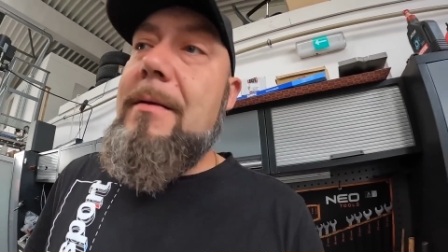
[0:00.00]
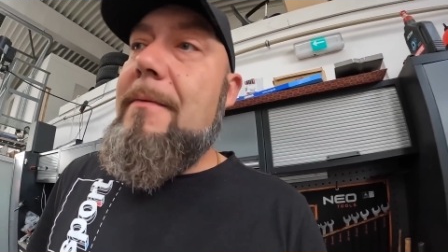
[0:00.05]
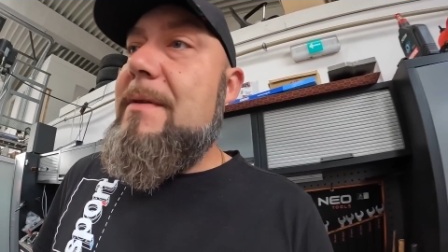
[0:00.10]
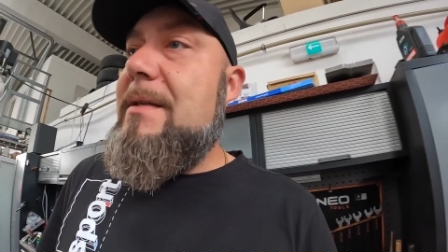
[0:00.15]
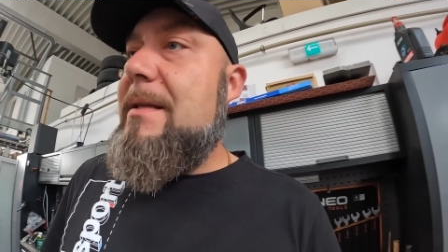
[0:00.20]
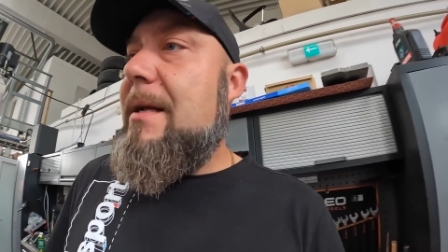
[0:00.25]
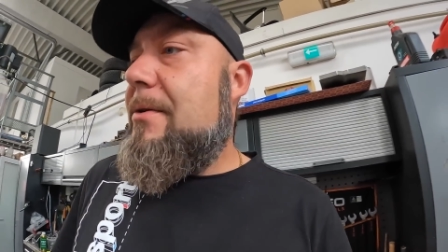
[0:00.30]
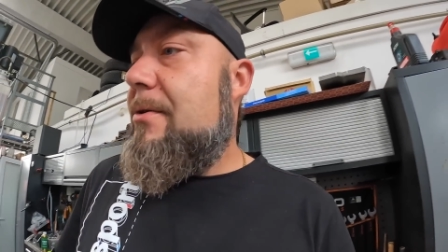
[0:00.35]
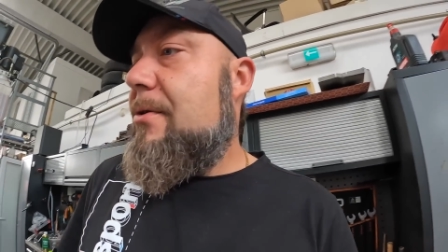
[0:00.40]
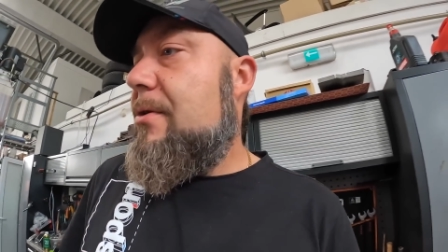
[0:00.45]
to
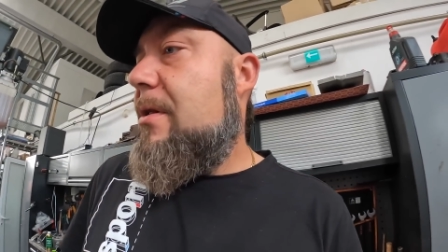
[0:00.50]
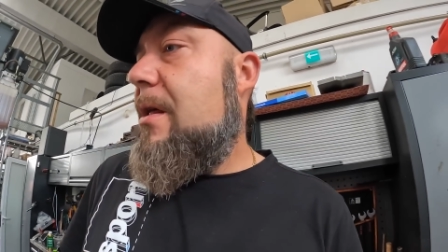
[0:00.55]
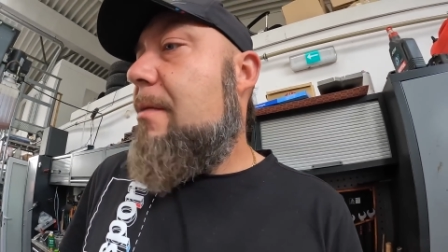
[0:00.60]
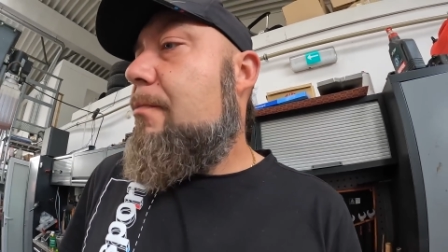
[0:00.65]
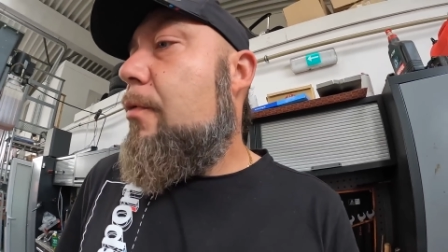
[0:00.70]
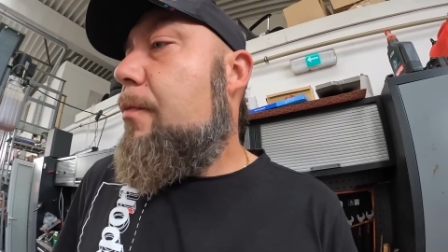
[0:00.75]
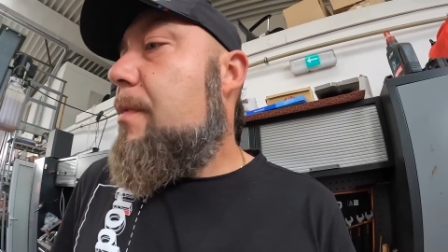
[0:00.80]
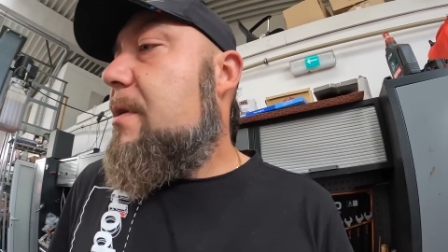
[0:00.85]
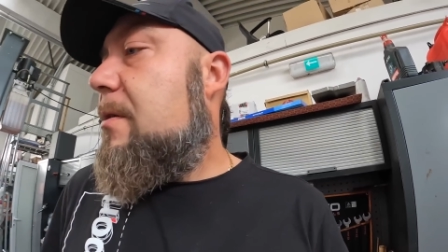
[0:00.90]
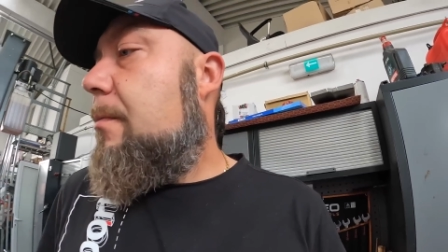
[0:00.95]
wystarczy, że na
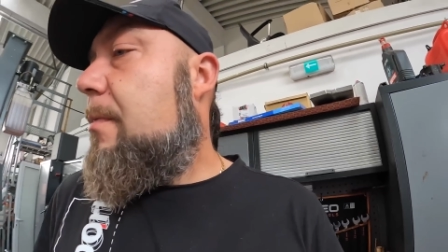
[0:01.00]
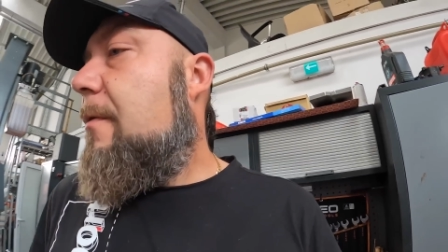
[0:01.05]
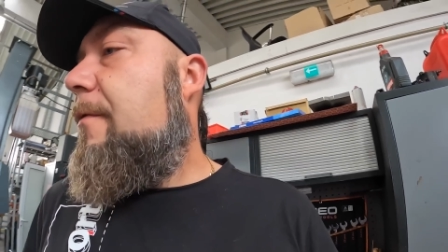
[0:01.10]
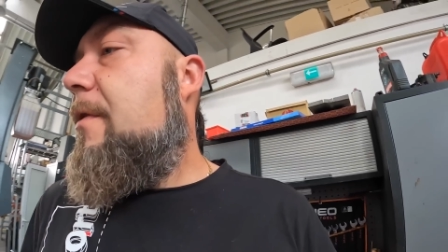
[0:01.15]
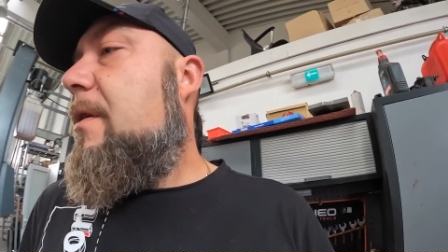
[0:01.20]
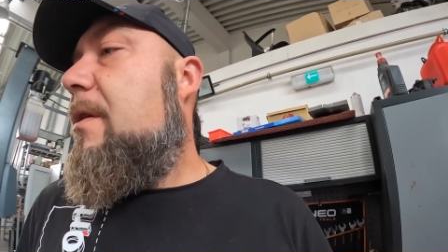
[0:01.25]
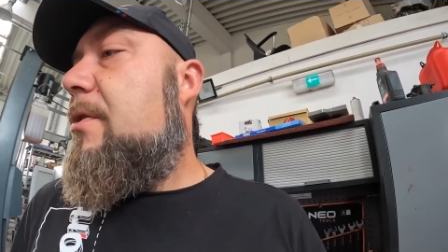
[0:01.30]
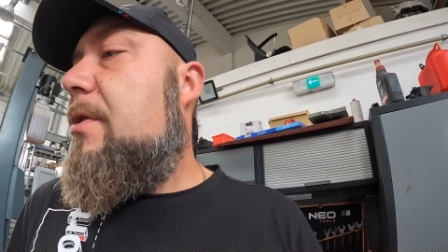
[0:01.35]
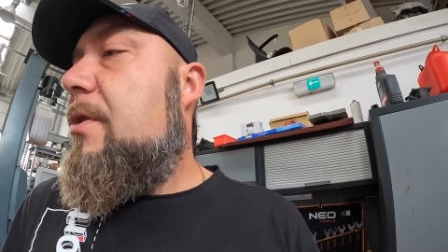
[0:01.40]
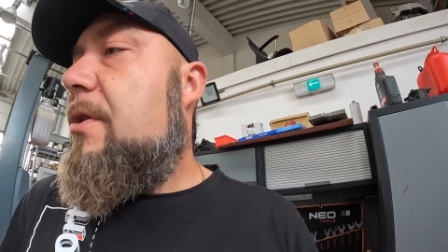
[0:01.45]
Mubi sobie
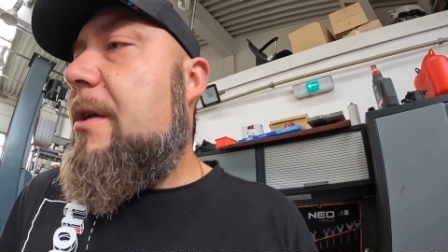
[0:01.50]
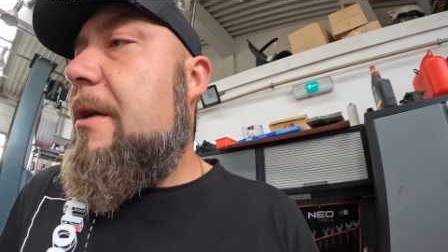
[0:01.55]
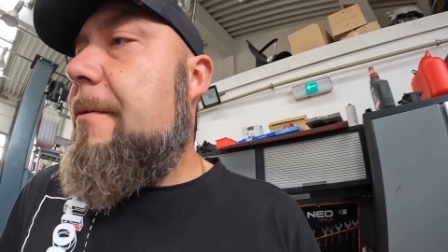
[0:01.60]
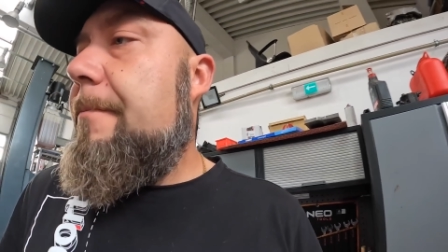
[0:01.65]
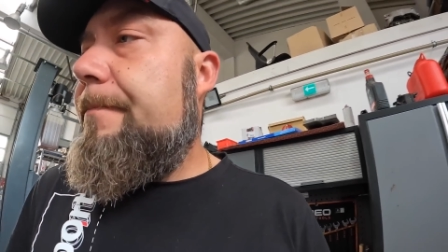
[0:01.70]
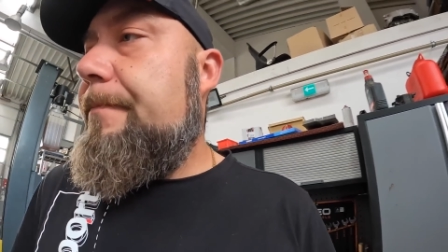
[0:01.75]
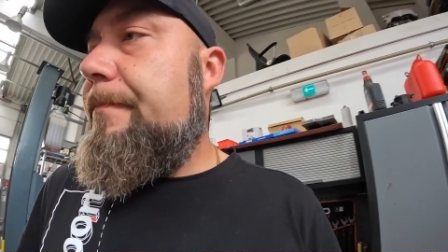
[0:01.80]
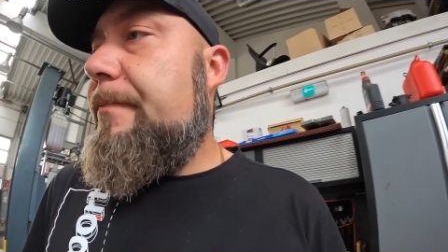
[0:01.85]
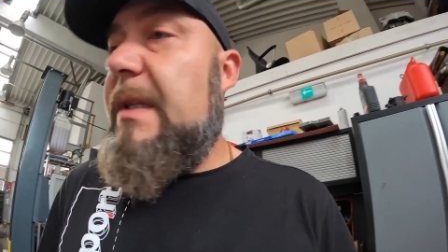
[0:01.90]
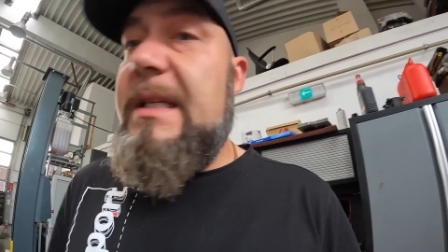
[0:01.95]
wyliczycie
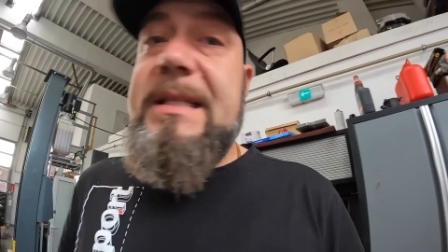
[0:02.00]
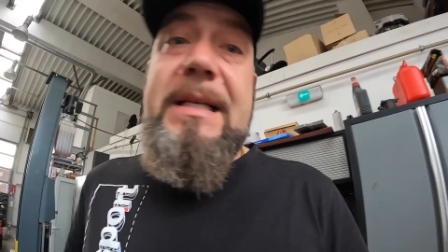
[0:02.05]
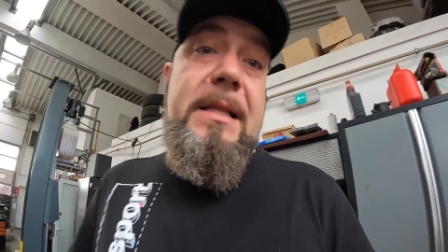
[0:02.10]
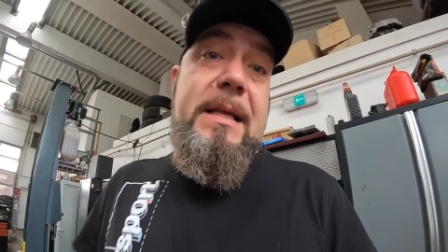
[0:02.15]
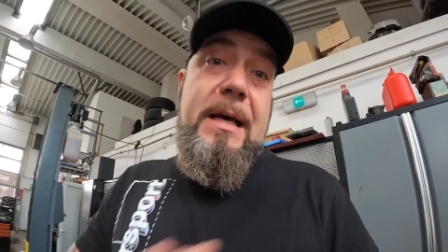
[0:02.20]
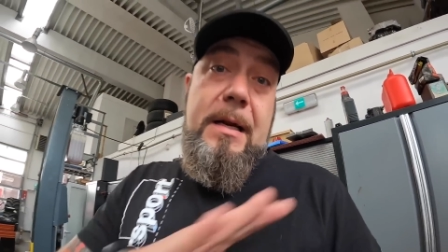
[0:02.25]
za